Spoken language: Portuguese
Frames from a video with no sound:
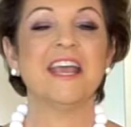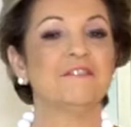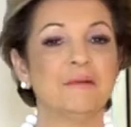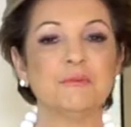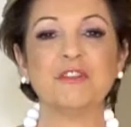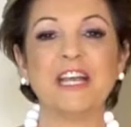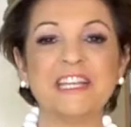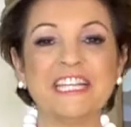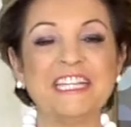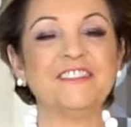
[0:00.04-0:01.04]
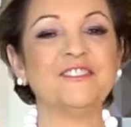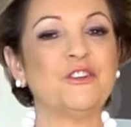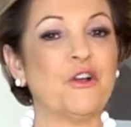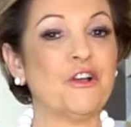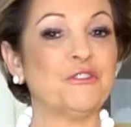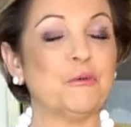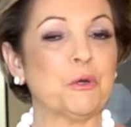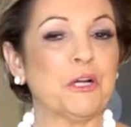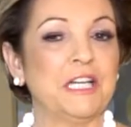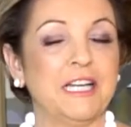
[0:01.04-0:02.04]
Vamos dar início ao nosso
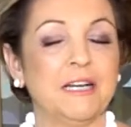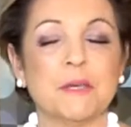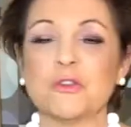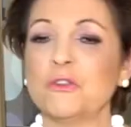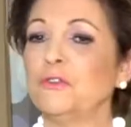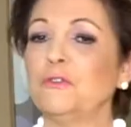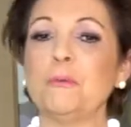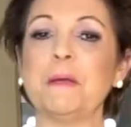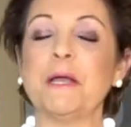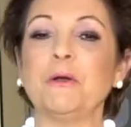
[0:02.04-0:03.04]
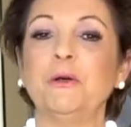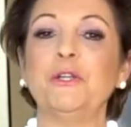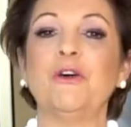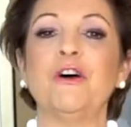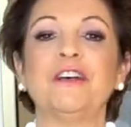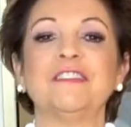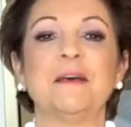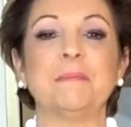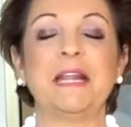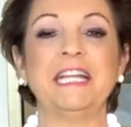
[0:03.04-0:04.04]
programa. Estou super
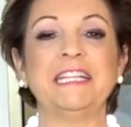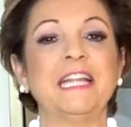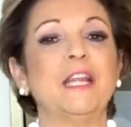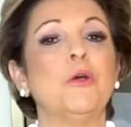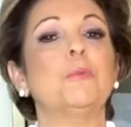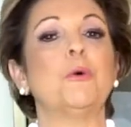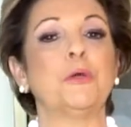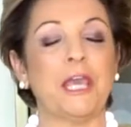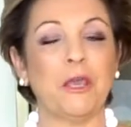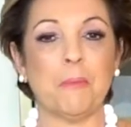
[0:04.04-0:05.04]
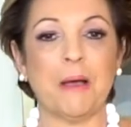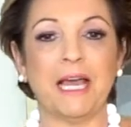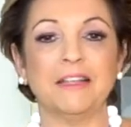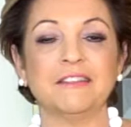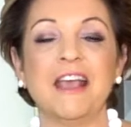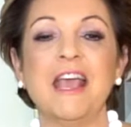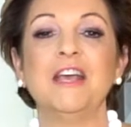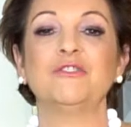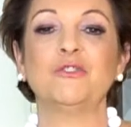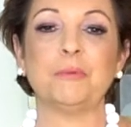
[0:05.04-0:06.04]
curiosa para entender um pouquinho mais
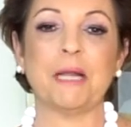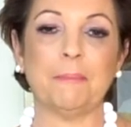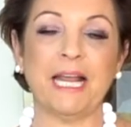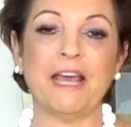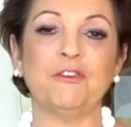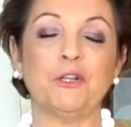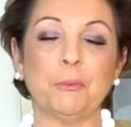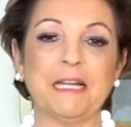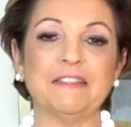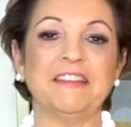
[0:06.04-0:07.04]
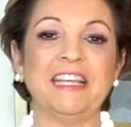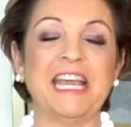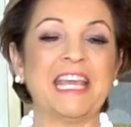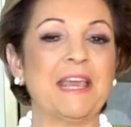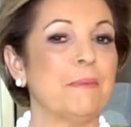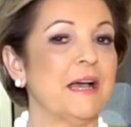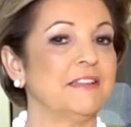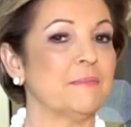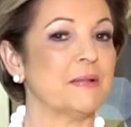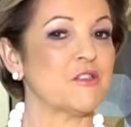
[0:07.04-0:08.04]
sobre a blefaroplastia. Quem
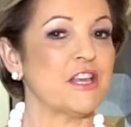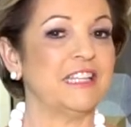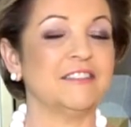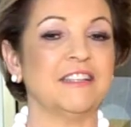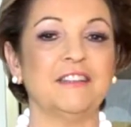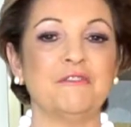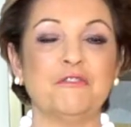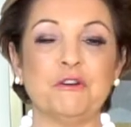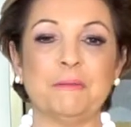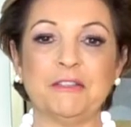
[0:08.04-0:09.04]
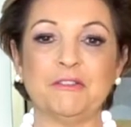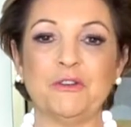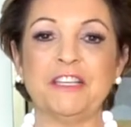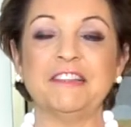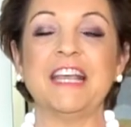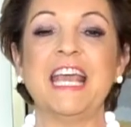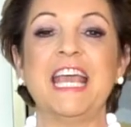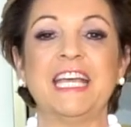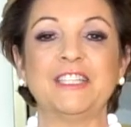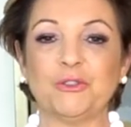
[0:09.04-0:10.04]
passa para a gente essas informações
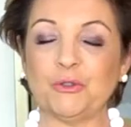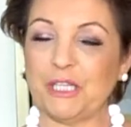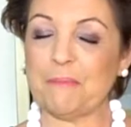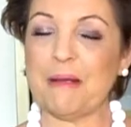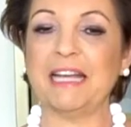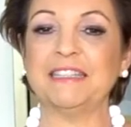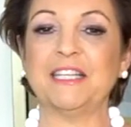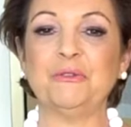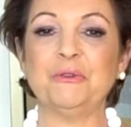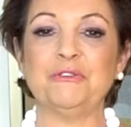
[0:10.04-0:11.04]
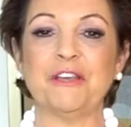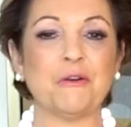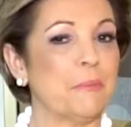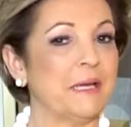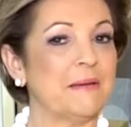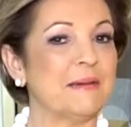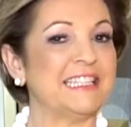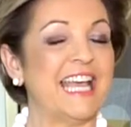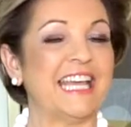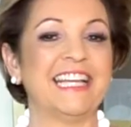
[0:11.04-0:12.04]
é a doutora Marta Duve. Acompanhe a
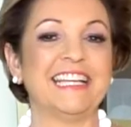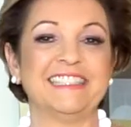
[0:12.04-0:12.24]
matéria.